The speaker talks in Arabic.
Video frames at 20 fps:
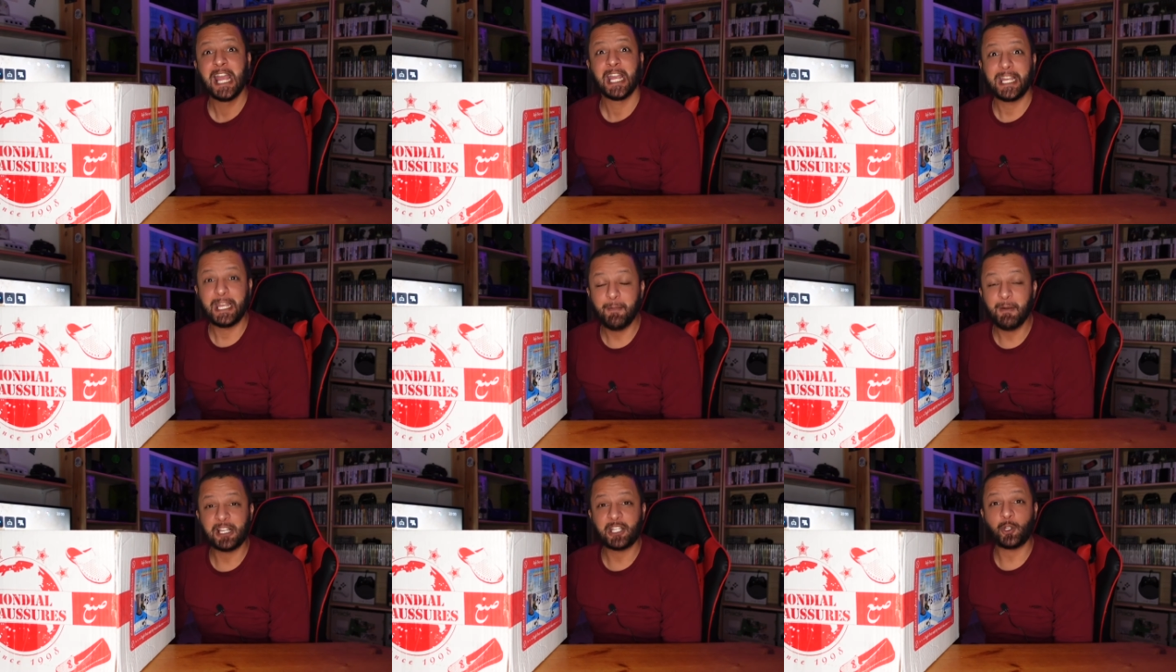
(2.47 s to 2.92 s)

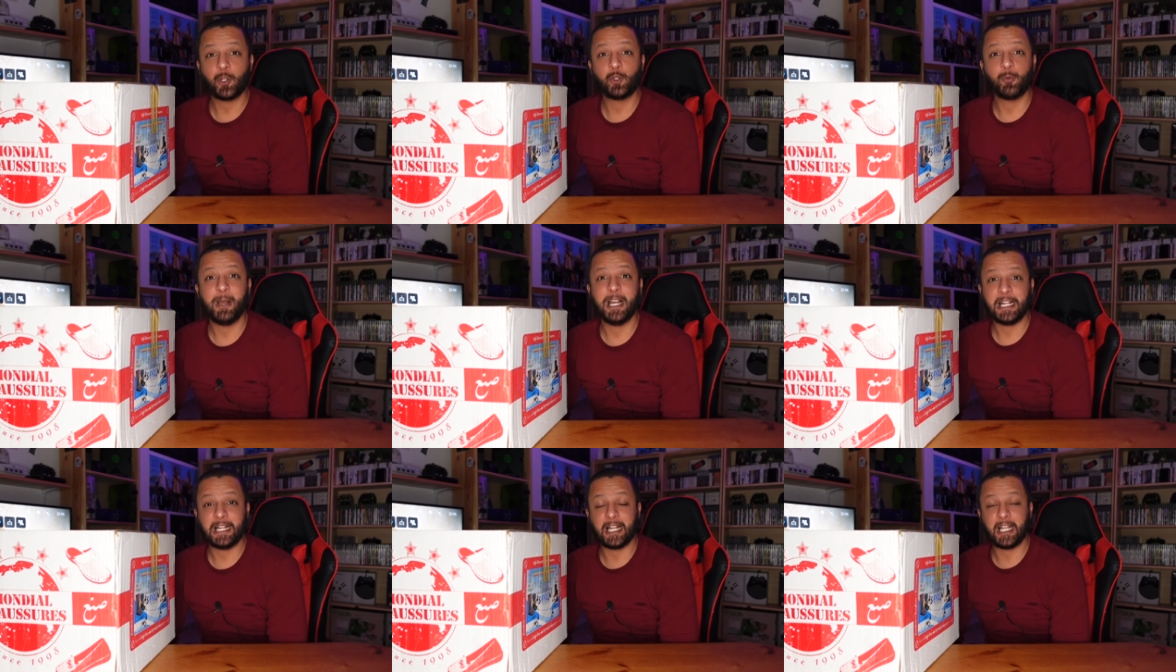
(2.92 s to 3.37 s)
كيما شفتوا
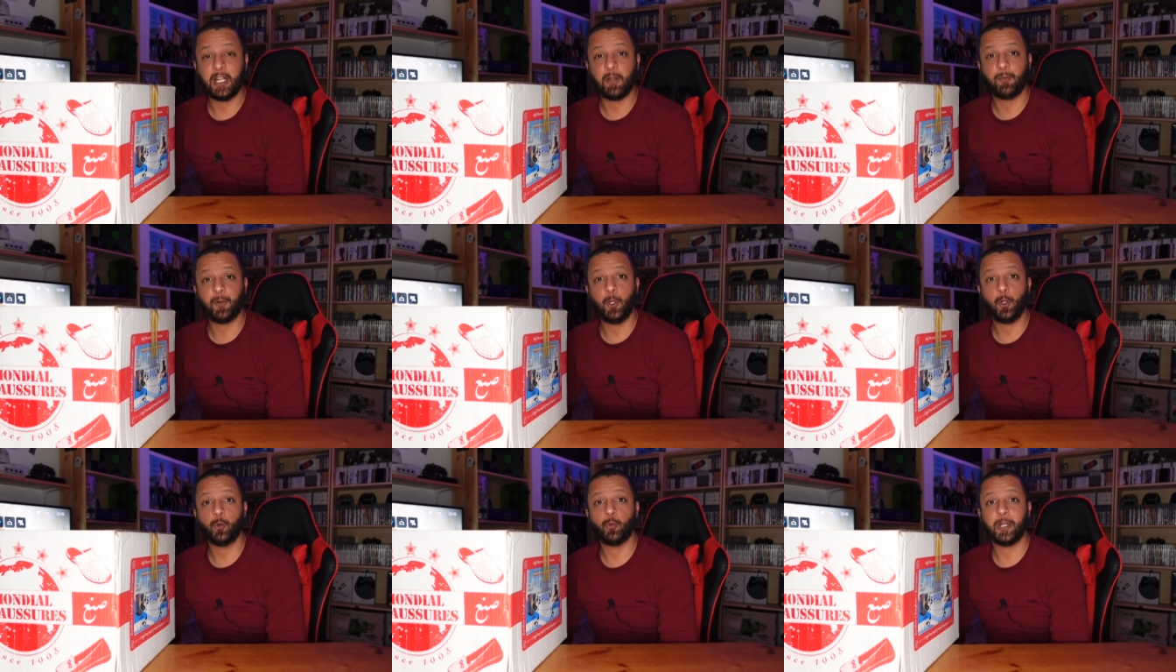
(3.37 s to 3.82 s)
جماعه الخير
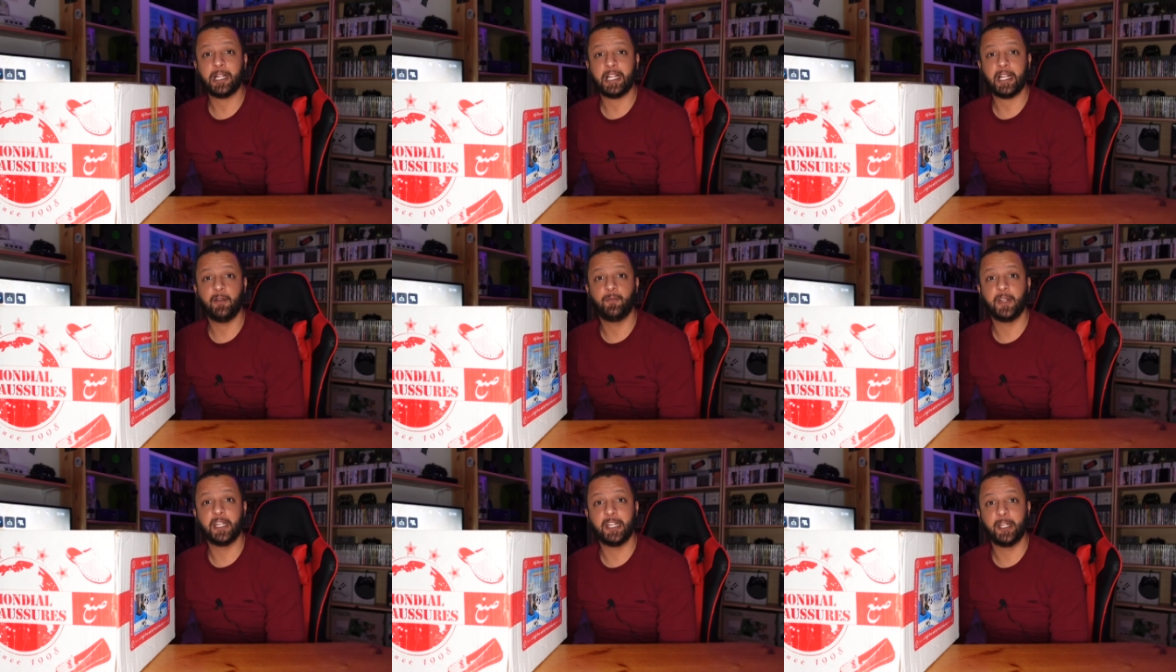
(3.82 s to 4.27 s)
في العنوان تاع
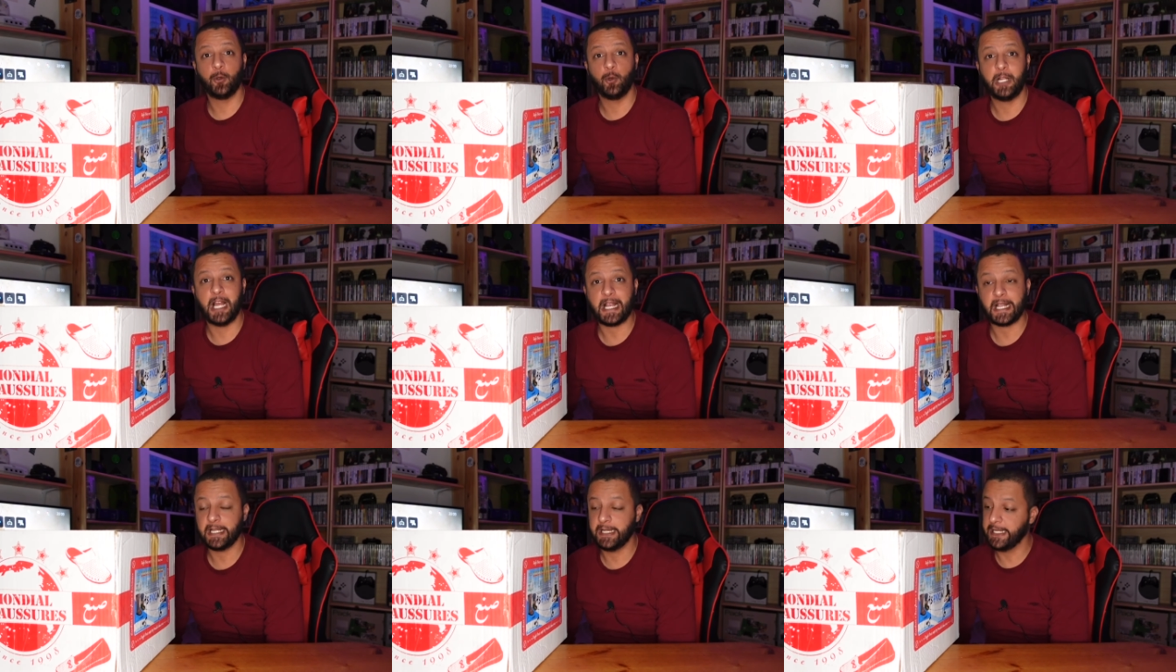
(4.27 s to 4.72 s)
الفيديو
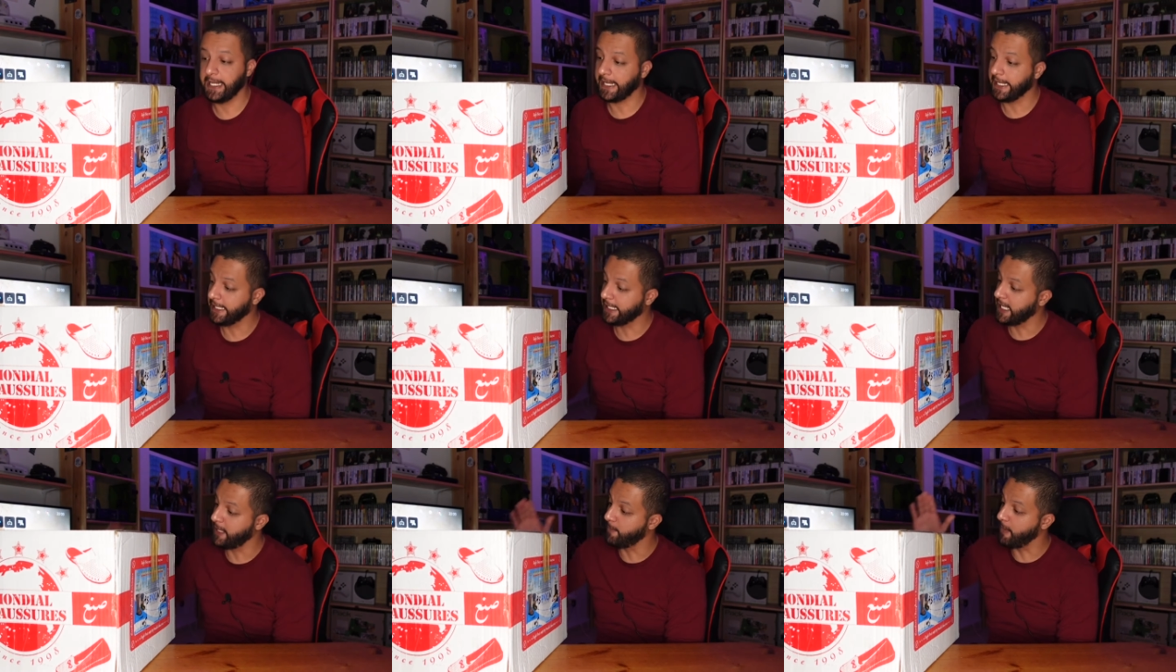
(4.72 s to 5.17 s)
اللي حقتني
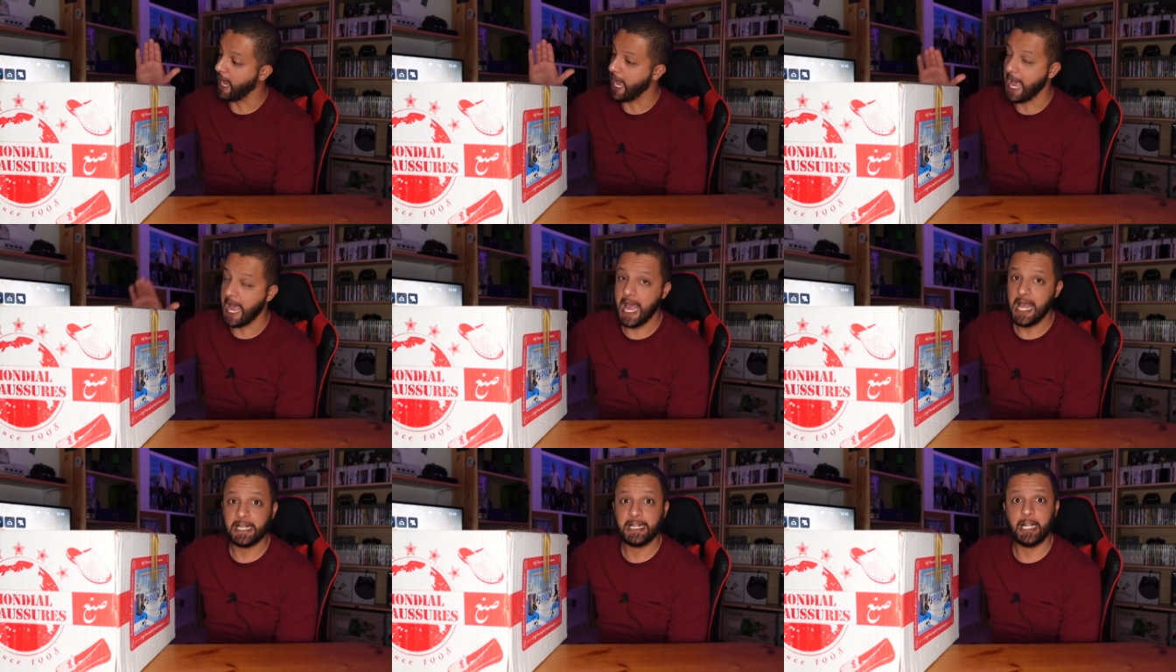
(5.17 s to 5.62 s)
غير كيما
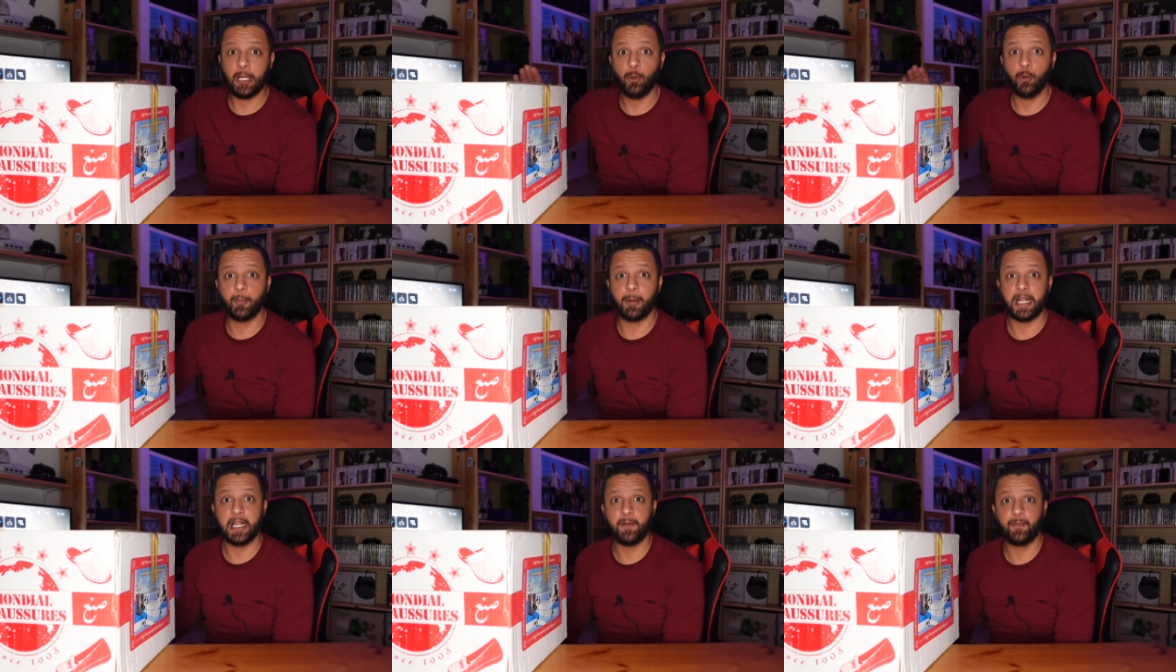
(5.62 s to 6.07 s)
هاد
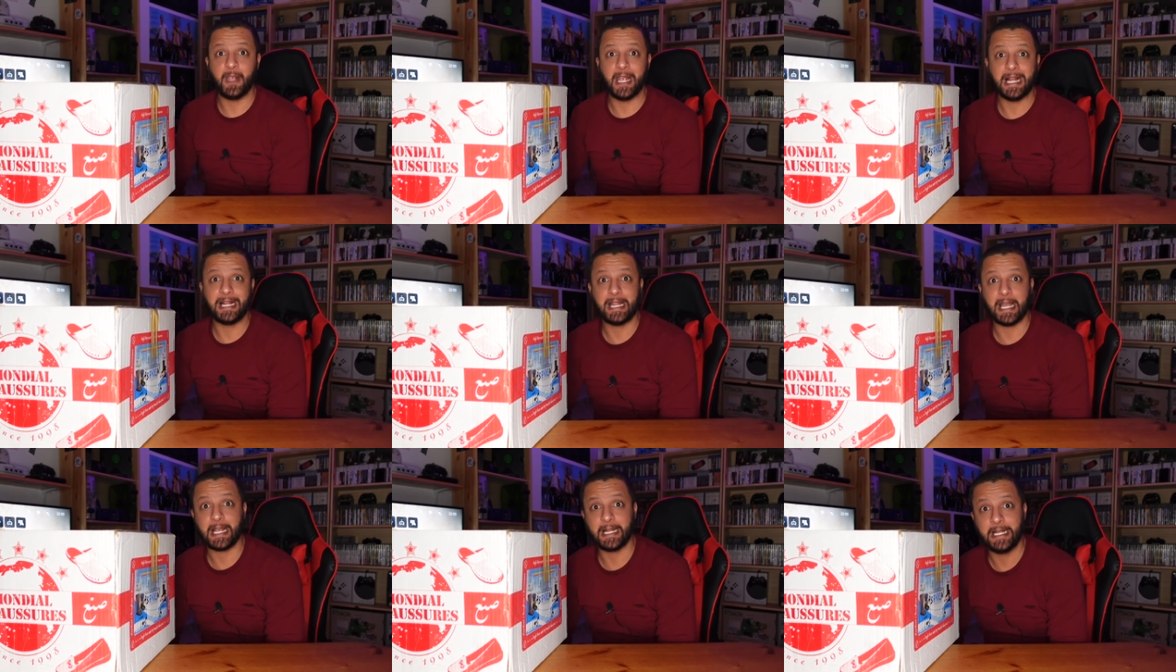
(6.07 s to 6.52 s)
العلبه اللي فيها
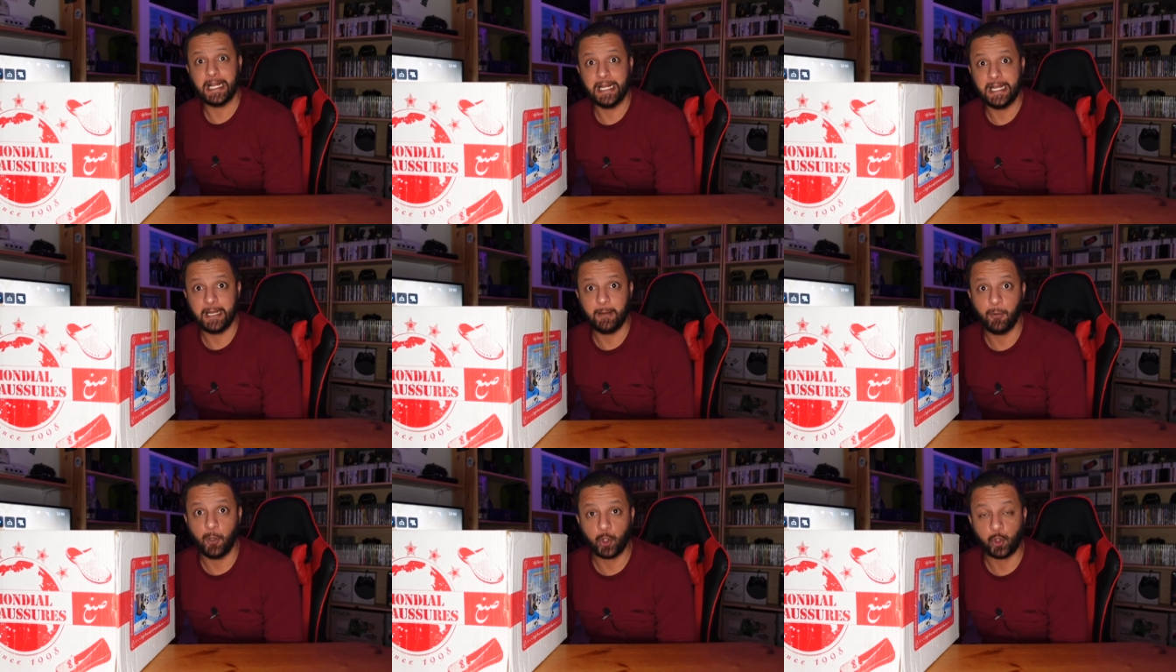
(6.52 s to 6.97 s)
لداخل
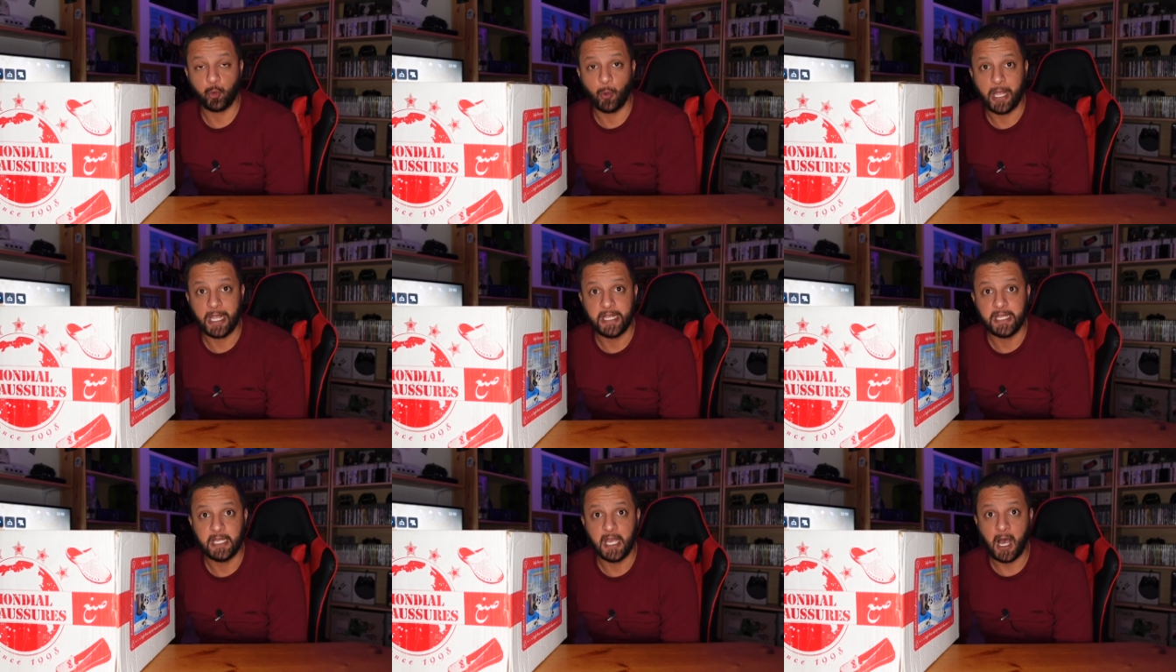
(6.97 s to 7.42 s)
العاب
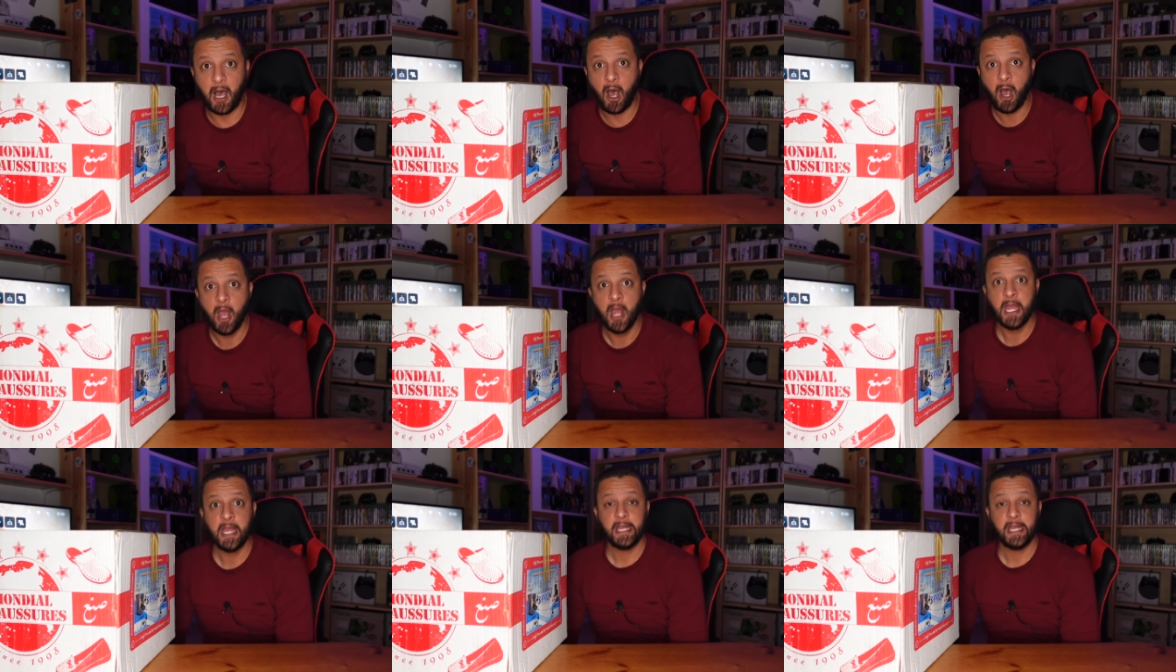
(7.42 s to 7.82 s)
عشوائيه